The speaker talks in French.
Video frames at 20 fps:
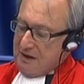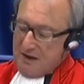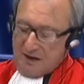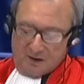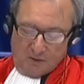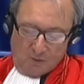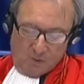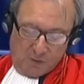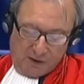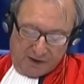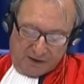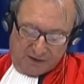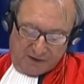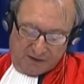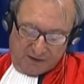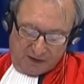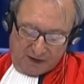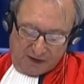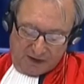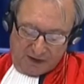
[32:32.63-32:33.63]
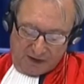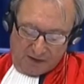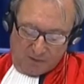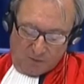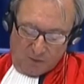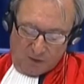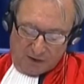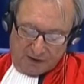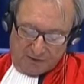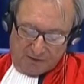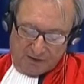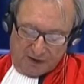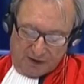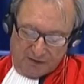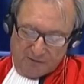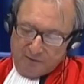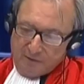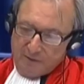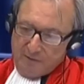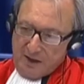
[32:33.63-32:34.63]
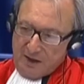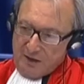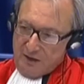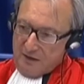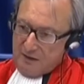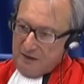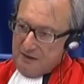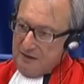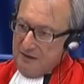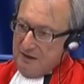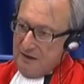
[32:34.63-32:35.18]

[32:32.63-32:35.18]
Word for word: en public de cet acte d'accusation,